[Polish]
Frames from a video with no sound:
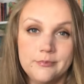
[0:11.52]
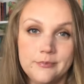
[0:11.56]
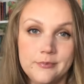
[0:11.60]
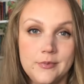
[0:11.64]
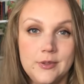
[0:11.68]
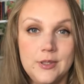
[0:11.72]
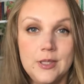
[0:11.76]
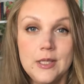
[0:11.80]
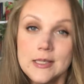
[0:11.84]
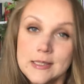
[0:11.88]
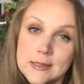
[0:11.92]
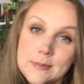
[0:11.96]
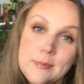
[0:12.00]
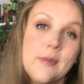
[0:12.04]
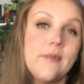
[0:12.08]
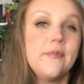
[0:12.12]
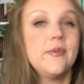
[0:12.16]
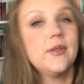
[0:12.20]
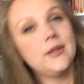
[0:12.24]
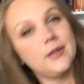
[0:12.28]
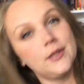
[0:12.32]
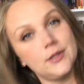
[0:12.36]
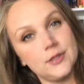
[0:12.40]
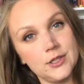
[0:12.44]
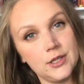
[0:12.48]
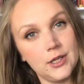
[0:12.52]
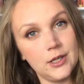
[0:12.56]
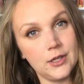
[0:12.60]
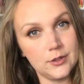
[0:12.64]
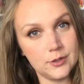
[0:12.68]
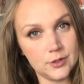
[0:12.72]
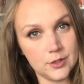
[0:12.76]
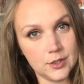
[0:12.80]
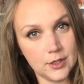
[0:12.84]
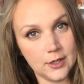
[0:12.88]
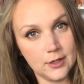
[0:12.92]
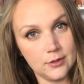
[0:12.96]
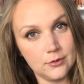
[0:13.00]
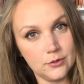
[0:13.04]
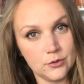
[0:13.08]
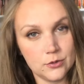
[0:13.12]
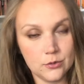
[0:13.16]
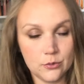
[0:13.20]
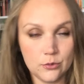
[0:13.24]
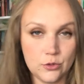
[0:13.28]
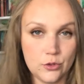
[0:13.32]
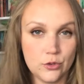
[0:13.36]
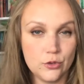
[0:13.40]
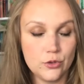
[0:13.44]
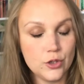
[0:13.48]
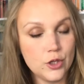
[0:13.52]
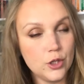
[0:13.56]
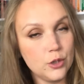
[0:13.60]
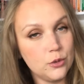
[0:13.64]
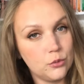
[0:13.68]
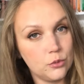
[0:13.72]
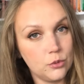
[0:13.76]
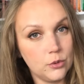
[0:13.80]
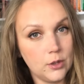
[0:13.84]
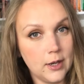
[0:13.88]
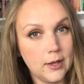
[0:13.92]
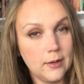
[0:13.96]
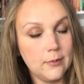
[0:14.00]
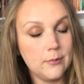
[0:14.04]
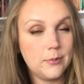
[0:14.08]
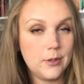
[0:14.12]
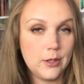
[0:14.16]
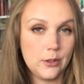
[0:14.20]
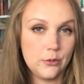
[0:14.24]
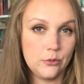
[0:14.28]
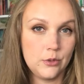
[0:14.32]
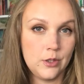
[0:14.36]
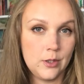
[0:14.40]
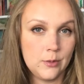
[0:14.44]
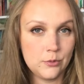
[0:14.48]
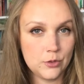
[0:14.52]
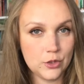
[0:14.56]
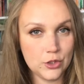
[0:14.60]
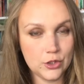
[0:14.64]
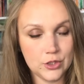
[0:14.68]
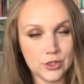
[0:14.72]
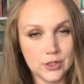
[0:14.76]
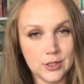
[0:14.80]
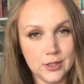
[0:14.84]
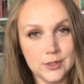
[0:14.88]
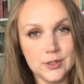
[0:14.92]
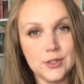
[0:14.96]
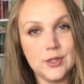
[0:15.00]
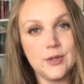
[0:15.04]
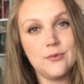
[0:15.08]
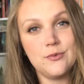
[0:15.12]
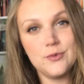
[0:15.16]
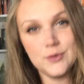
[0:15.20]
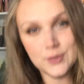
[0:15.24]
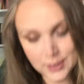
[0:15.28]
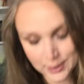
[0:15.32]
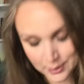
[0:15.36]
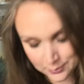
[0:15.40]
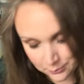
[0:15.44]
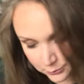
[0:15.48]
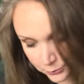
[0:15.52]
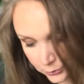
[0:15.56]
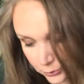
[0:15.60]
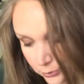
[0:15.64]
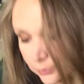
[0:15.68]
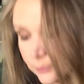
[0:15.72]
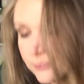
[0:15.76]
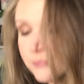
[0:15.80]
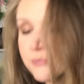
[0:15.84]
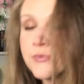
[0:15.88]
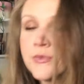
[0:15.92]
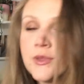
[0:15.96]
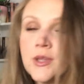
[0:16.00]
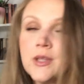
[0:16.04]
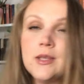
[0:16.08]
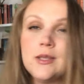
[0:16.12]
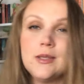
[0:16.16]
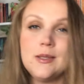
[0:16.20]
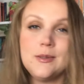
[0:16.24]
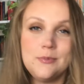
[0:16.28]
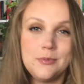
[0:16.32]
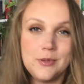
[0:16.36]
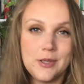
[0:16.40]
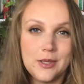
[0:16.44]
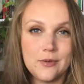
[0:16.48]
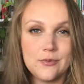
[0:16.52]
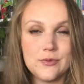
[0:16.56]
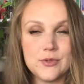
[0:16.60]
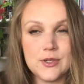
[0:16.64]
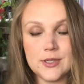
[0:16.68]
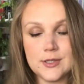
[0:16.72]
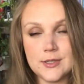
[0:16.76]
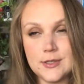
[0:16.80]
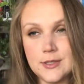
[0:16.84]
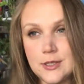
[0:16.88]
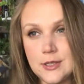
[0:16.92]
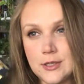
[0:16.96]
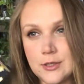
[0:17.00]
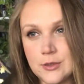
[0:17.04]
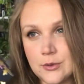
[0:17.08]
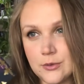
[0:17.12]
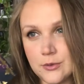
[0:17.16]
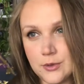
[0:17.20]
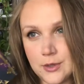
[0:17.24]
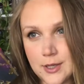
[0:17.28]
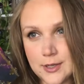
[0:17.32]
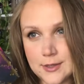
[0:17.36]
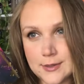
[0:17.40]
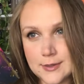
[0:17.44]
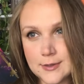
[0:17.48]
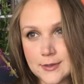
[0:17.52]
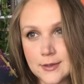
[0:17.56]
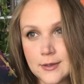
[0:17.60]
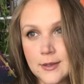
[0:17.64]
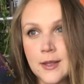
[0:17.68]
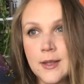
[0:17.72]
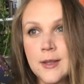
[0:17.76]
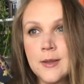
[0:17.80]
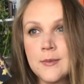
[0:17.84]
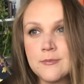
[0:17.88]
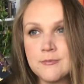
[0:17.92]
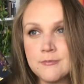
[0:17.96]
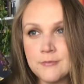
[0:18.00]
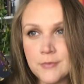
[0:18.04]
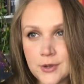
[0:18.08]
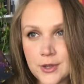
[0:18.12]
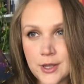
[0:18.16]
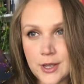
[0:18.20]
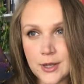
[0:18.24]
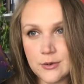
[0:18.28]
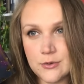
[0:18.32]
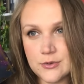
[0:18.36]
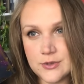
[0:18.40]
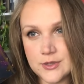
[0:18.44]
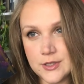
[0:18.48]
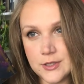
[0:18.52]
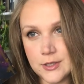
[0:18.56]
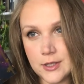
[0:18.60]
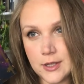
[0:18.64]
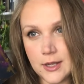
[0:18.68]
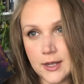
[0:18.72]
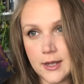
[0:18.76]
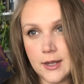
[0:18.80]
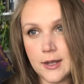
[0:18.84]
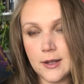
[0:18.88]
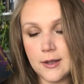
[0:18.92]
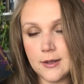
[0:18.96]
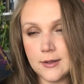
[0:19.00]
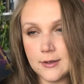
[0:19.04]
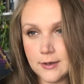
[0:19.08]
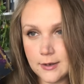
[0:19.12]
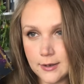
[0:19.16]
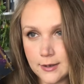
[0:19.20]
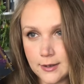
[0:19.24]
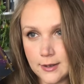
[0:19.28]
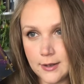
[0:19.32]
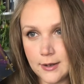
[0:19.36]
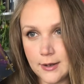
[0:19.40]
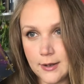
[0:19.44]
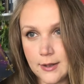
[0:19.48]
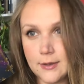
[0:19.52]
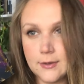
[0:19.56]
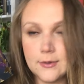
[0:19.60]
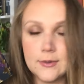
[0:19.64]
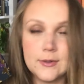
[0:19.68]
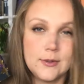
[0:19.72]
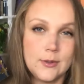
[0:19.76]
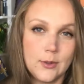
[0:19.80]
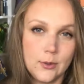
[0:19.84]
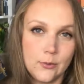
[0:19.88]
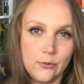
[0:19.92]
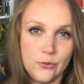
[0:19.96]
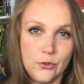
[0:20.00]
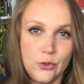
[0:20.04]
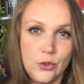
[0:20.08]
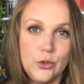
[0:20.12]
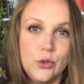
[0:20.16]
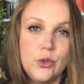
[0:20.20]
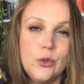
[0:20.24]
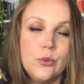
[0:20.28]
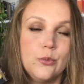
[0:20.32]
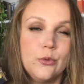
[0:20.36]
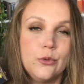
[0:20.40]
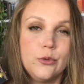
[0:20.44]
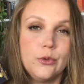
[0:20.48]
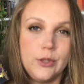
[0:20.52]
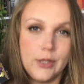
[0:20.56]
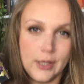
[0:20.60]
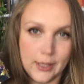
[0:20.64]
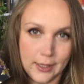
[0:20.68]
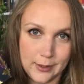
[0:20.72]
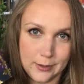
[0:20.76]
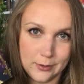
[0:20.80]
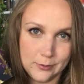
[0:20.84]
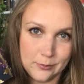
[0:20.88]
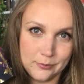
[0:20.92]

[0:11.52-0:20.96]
jest pewna nadzieja, że to są książki, które planuję przeczytać w sierpniu i pierwsza z nich to jest moja kuzynka Rachela Daphne de Murier.